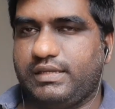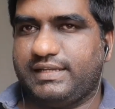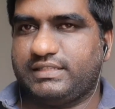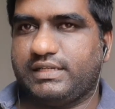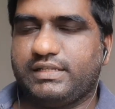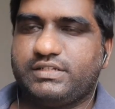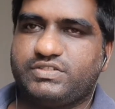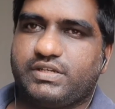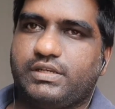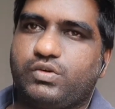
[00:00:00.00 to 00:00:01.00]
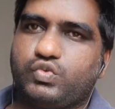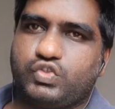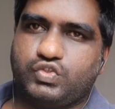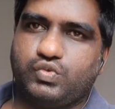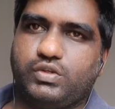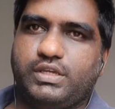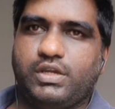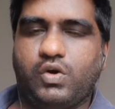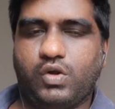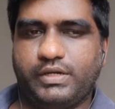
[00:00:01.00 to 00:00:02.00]
एथर एनर्जी के लिए कुछ इश्यू नहीं है
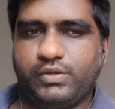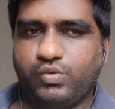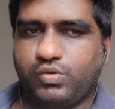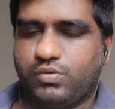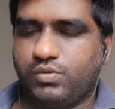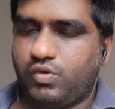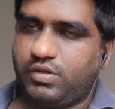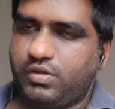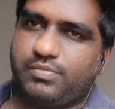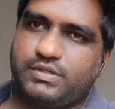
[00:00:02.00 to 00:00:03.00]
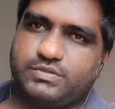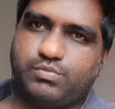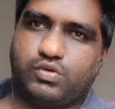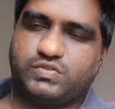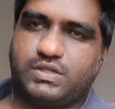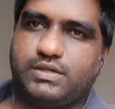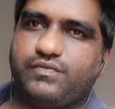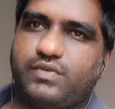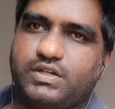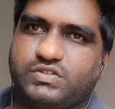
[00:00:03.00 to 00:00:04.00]
ऑलरेडी उन लोग के पास बहुत सारा
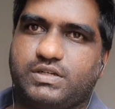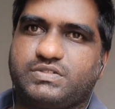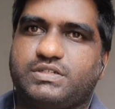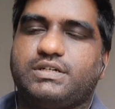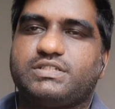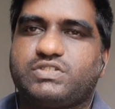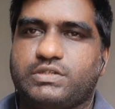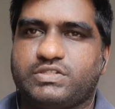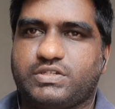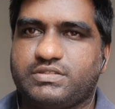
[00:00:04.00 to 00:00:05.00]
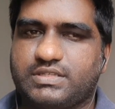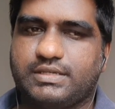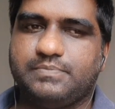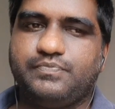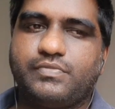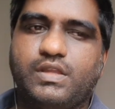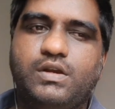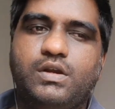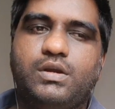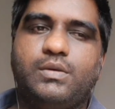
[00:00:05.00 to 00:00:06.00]
फास्ट चार्ज का स्टेशन है
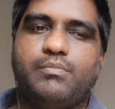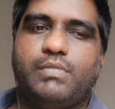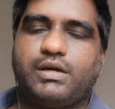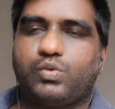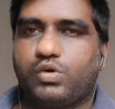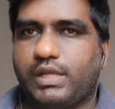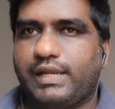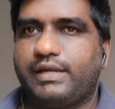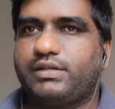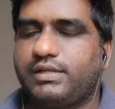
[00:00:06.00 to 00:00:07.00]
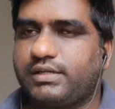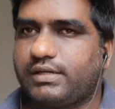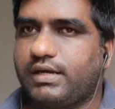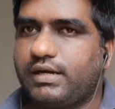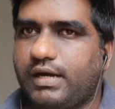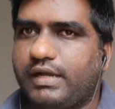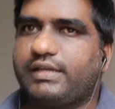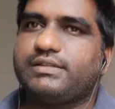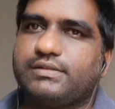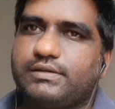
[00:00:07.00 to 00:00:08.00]
मगर ओला इलेक्ट्रिक
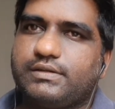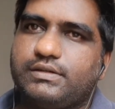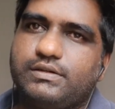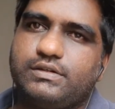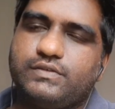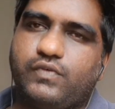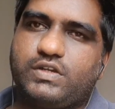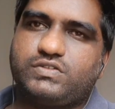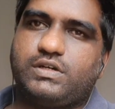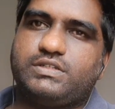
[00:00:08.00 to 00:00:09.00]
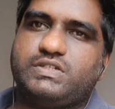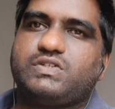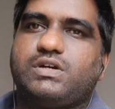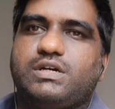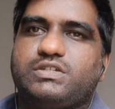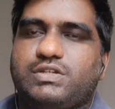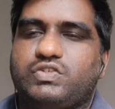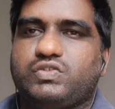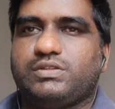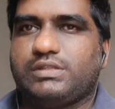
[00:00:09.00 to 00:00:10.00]
आगे फास्ट चार्जिंग का
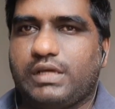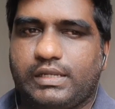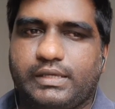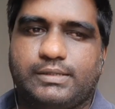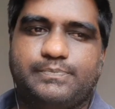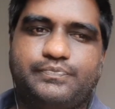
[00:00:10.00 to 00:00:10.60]
स्टेशन डालेगा